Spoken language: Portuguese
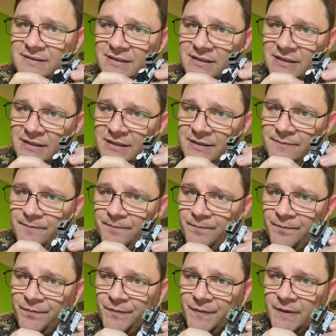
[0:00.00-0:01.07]
aqui
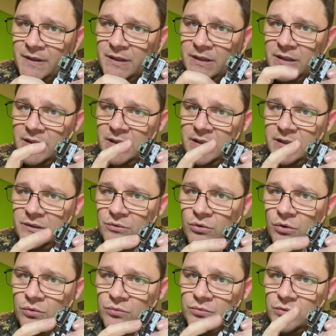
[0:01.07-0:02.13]
e
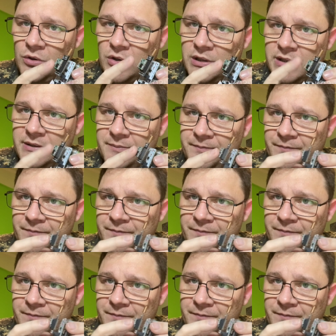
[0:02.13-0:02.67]
com o LoRa,